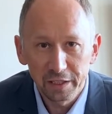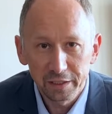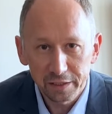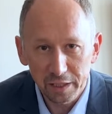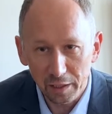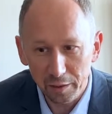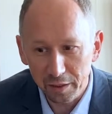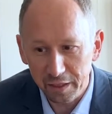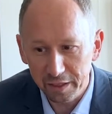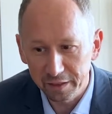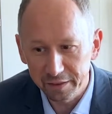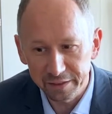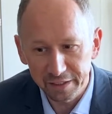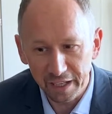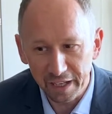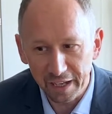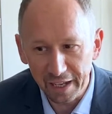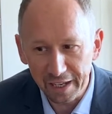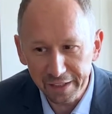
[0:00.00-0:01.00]
da,
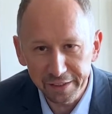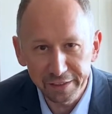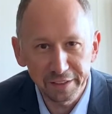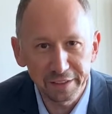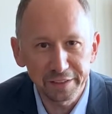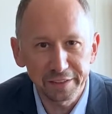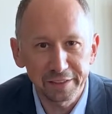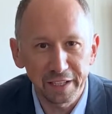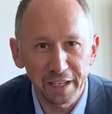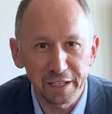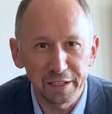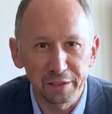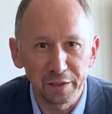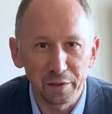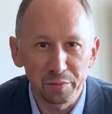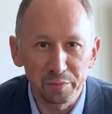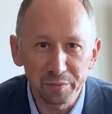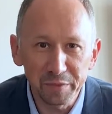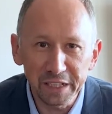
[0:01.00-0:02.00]
da reicht es, ein
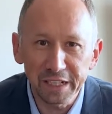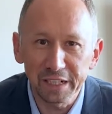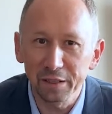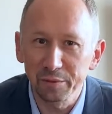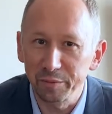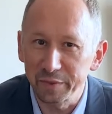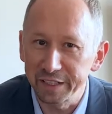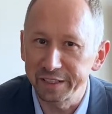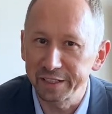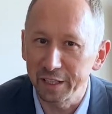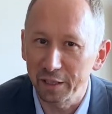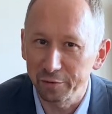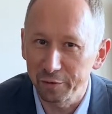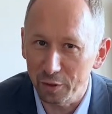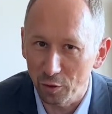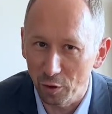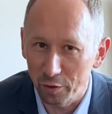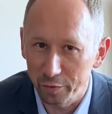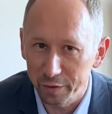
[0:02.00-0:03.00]
mittelmäßiger
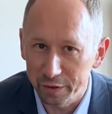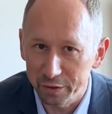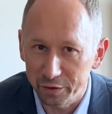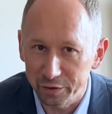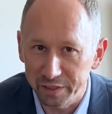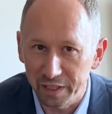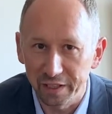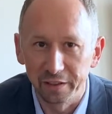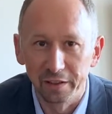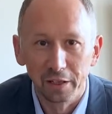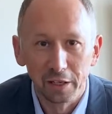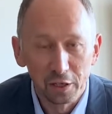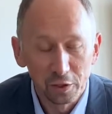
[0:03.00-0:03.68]
Verkäufer zu sein